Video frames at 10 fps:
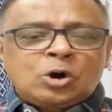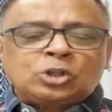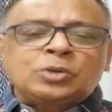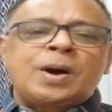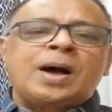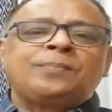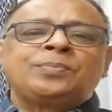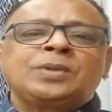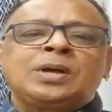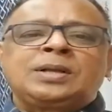অথবা
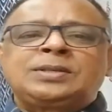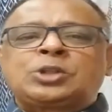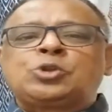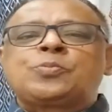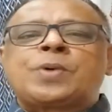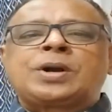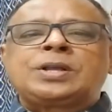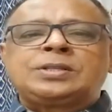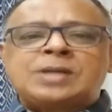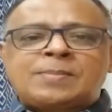জাতীয় পার্টি
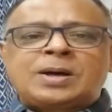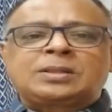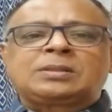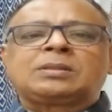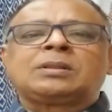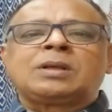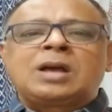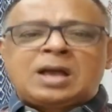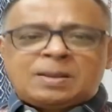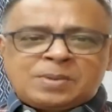জামাত
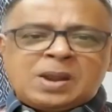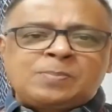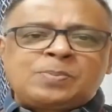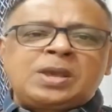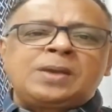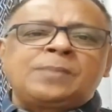বিএনপি